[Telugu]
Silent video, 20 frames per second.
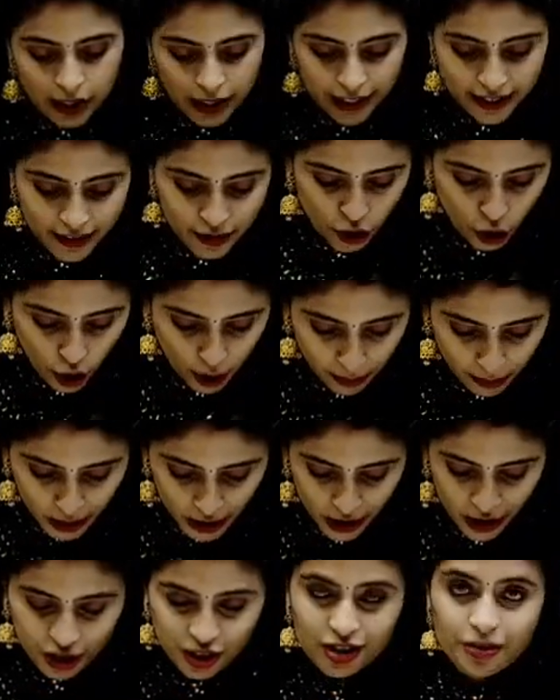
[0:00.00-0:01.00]
నెక్స్ట్
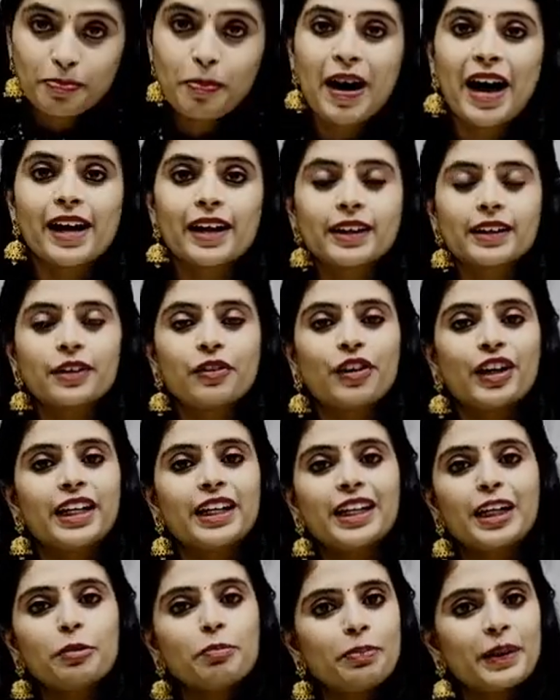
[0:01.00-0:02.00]
కాంబినేషన్ ప్యారెట్
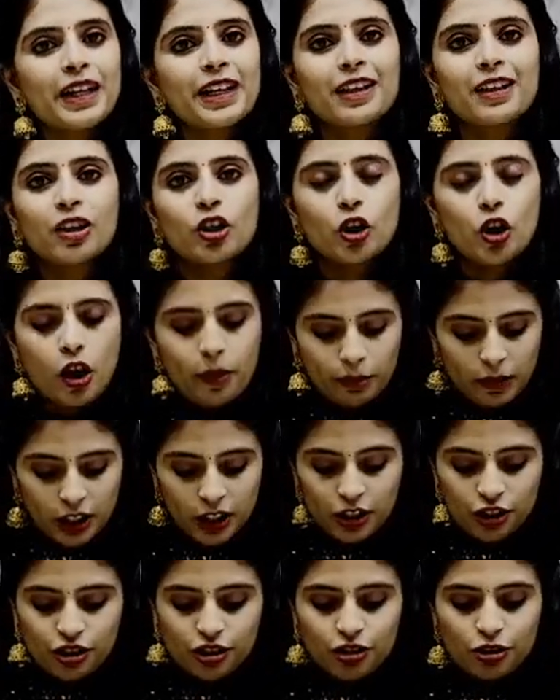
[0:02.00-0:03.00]
గ్రీన్ కి పింక్ కలర్
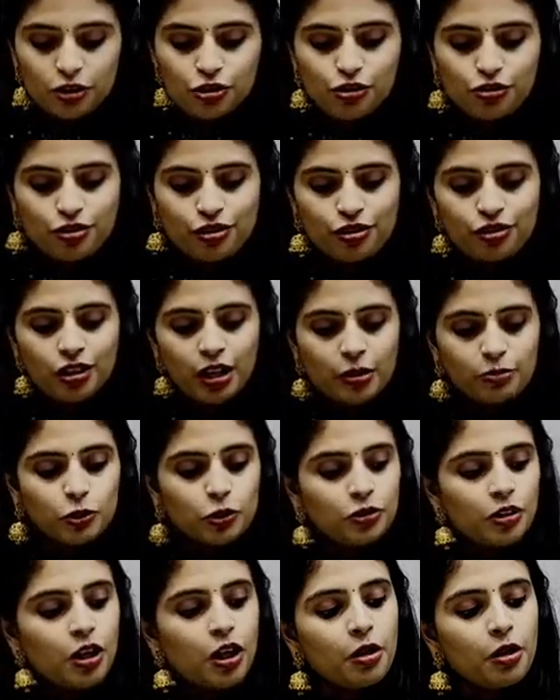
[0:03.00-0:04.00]
కాంబినేషన్ లో చూస్తున్నాము